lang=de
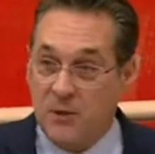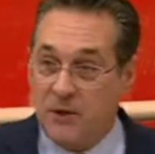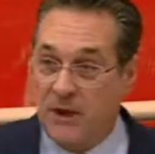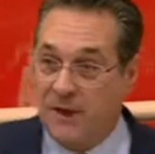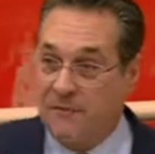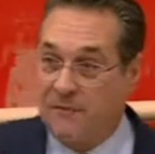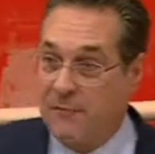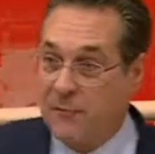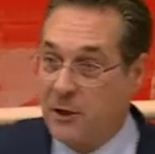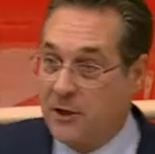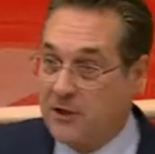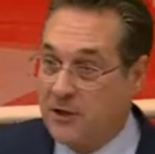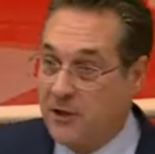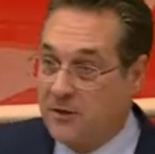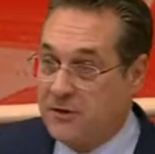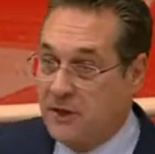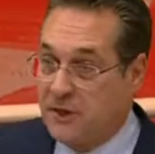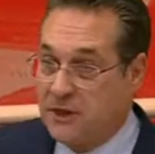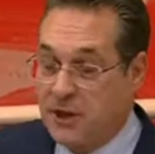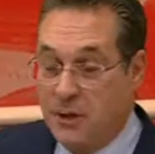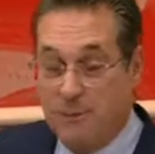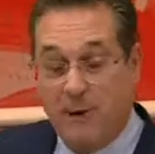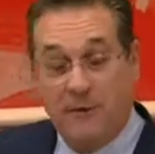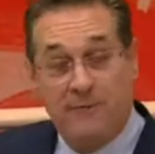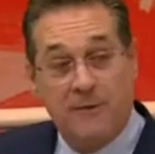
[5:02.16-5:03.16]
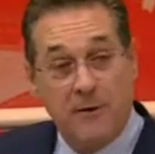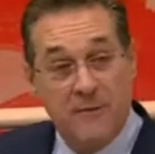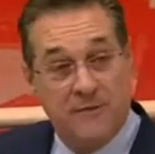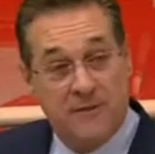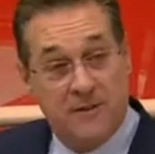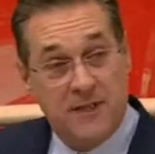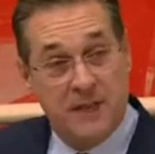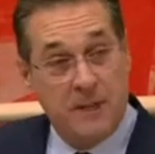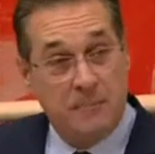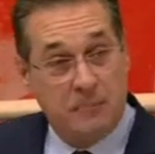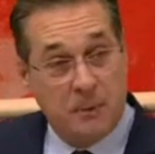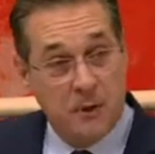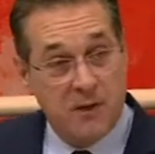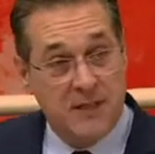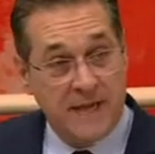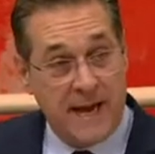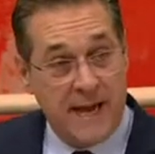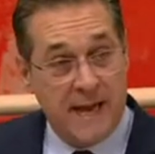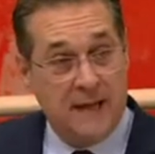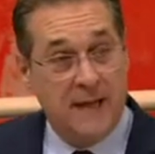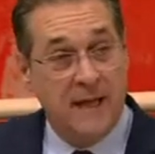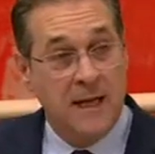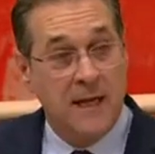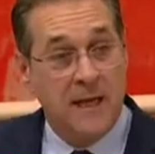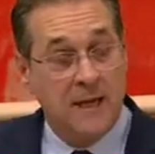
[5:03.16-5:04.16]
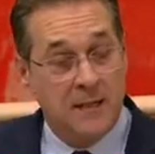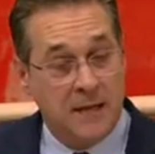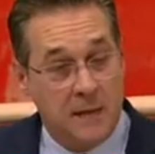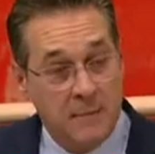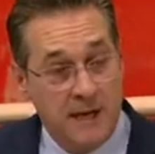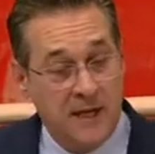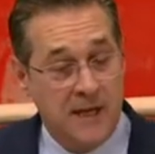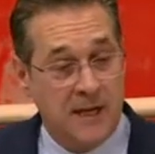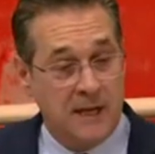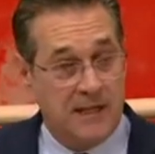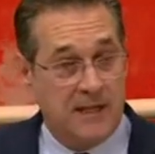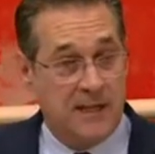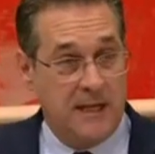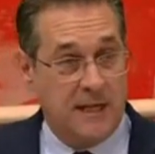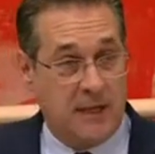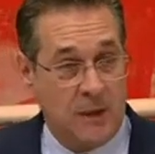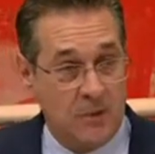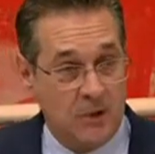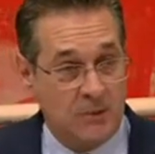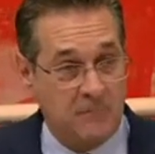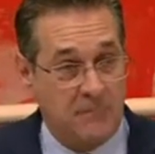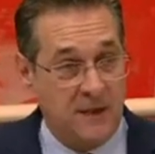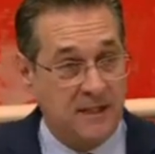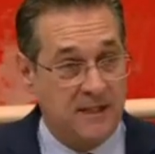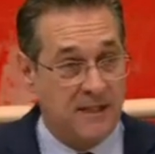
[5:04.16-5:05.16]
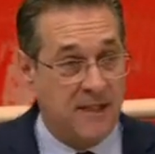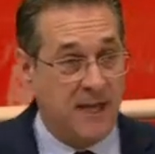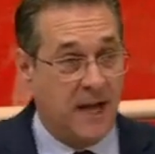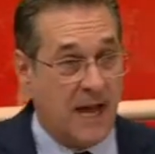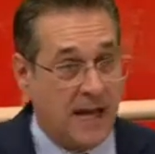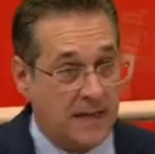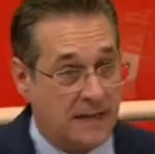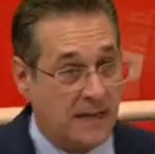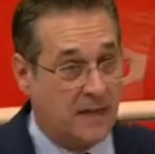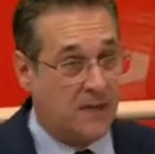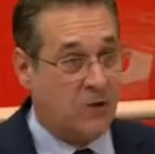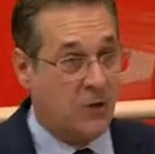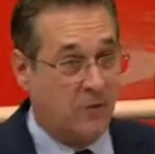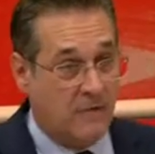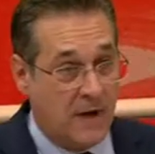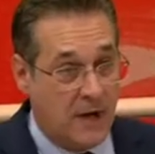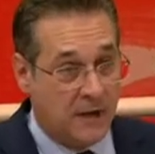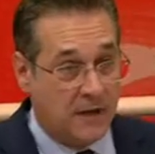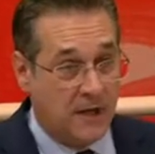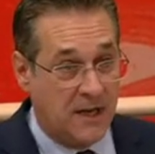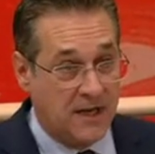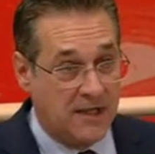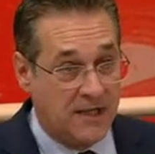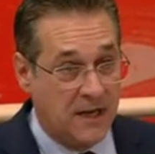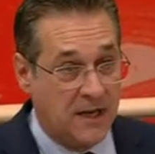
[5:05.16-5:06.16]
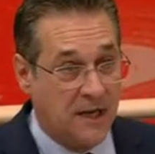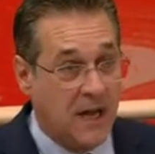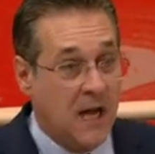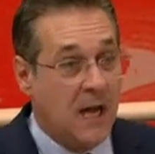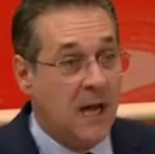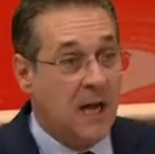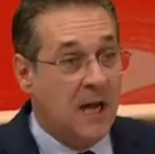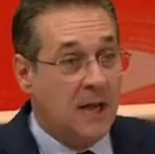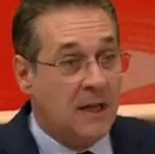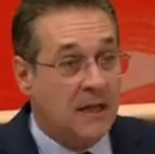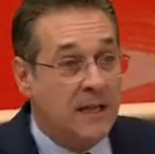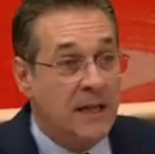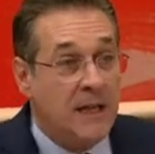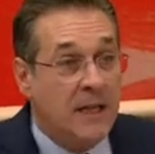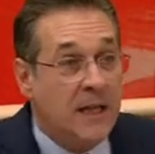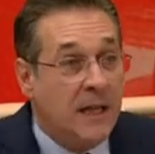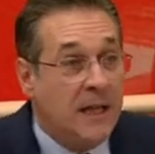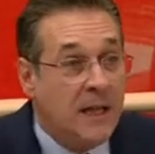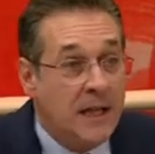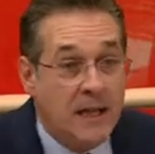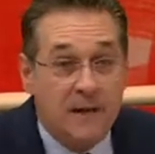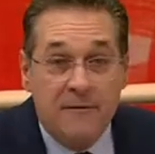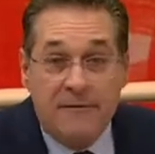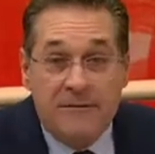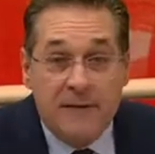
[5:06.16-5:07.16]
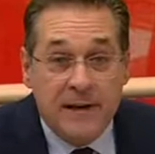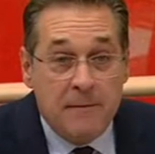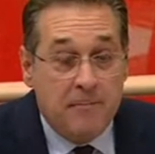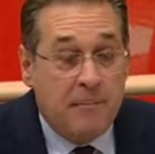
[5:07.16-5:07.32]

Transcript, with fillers: geführt hat, dass über 50 Prozent der Mindestsicherungsbezieher heute Zuwanderer sind, die in vielen